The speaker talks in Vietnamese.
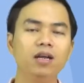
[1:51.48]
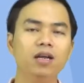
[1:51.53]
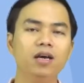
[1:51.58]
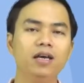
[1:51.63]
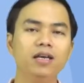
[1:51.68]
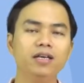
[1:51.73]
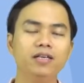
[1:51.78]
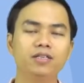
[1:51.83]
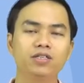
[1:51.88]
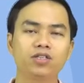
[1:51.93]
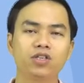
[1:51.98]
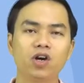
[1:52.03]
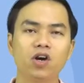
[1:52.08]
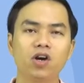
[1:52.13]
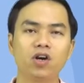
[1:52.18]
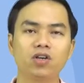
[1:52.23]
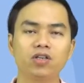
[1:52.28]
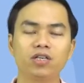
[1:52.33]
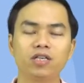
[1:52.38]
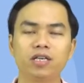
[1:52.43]
ích
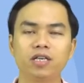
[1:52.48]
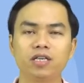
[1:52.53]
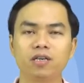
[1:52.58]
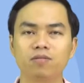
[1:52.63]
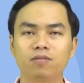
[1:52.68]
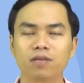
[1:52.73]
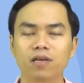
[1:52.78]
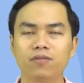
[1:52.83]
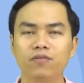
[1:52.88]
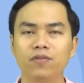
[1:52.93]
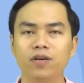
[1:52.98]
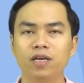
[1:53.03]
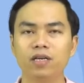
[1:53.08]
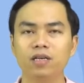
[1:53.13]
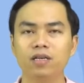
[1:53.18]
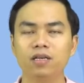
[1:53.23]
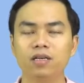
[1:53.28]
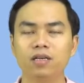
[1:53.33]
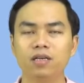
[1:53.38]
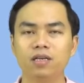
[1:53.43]
cho những cái cộng tác viên
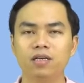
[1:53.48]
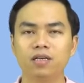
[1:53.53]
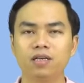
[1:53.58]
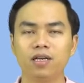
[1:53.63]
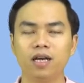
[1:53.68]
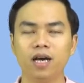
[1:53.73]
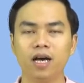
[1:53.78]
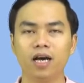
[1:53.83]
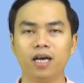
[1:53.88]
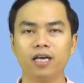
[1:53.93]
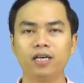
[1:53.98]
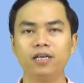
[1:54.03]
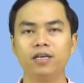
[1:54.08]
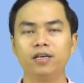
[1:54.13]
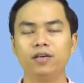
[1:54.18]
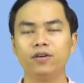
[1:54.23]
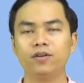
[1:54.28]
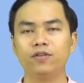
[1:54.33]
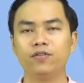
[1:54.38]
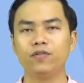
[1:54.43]
đấy
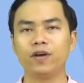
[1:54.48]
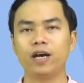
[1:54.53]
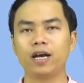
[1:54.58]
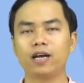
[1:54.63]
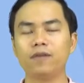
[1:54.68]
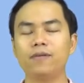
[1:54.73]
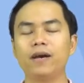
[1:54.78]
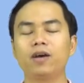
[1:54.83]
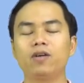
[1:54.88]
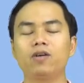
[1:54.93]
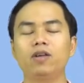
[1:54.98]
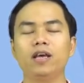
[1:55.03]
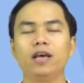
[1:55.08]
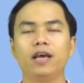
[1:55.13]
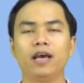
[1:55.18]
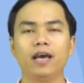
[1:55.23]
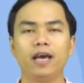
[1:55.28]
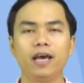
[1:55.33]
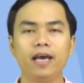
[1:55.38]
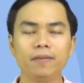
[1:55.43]
và các bạn có thể
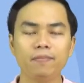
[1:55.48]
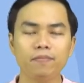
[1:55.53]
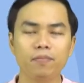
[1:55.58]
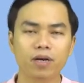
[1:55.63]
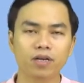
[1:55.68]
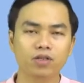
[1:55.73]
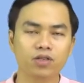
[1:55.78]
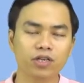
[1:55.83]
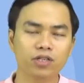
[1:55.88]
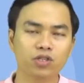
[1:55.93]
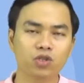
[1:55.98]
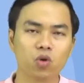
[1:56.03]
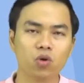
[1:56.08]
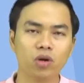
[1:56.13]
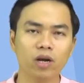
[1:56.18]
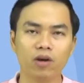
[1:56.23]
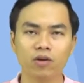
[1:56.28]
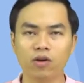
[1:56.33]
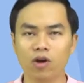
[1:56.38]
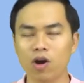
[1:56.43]
ép một cái doanh số
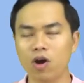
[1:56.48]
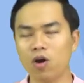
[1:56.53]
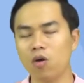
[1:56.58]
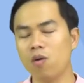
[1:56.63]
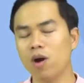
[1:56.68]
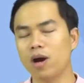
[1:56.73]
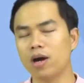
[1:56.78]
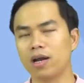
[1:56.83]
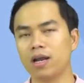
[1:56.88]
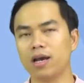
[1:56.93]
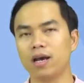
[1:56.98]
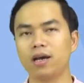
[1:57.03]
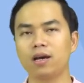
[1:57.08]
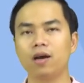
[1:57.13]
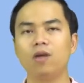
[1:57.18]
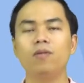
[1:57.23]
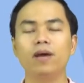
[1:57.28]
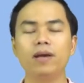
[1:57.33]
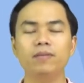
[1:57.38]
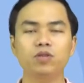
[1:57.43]
nào đó hoặc là
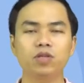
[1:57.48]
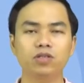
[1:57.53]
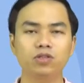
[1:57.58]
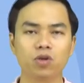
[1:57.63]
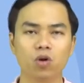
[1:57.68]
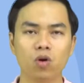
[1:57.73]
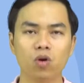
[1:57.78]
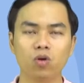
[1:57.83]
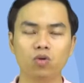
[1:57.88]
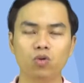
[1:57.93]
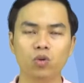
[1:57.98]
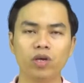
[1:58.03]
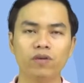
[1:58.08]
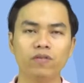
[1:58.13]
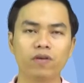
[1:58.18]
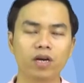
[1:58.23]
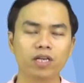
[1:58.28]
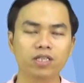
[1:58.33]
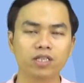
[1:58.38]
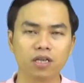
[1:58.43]
không ép doanh số tùy vào
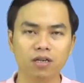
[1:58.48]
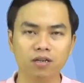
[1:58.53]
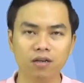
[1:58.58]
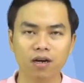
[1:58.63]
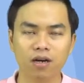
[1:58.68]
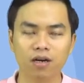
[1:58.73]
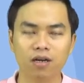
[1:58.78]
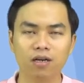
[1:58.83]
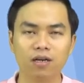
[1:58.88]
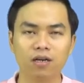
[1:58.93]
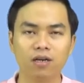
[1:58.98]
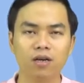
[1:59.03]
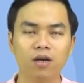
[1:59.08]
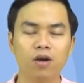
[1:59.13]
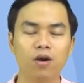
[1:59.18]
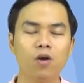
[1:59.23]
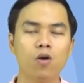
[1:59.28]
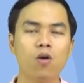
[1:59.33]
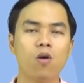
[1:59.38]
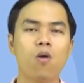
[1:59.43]
cái chiến lược
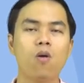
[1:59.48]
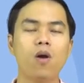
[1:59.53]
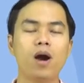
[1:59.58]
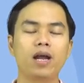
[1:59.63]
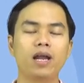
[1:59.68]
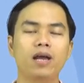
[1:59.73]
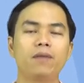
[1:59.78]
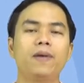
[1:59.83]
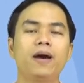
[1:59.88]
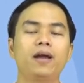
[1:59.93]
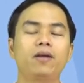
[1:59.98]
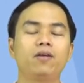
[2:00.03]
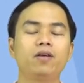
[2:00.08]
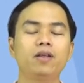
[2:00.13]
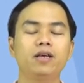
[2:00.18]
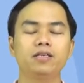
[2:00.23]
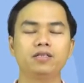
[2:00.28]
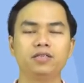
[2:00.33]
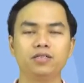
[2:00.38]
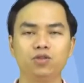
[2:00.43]
hoặc là bạn có
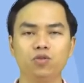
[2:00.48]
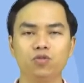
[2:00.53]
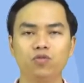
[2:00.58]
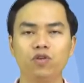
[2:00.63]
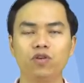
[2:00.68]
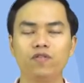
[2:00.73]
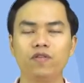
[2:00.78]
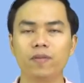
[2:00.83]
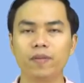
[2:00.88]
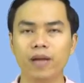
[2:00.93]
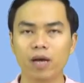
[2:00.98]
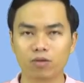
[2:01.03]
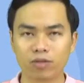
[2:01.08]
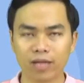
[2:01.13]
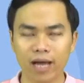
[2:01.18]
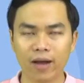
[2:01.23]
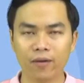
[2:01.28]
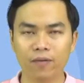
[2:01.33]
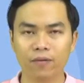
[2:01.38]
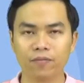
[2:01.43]
thể sử dụng phương pháp đào
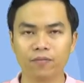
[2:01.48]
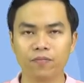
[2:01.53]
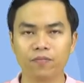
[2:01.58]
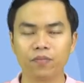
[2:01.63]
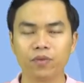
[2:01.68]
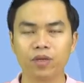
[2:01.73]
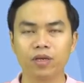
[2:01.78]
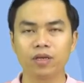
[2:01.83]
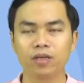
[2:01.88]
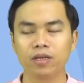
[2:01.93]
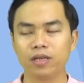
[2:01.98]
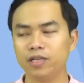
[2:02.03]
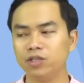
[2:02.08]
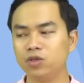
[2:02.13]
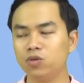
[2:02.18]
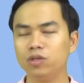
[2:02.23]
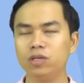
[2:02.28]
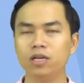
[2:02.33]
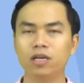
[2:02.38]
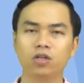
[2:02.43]
tạo thí
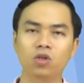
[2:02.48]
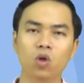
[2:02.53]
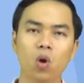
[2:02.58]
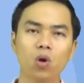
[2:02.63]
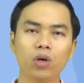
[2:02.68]
dụ như là tôi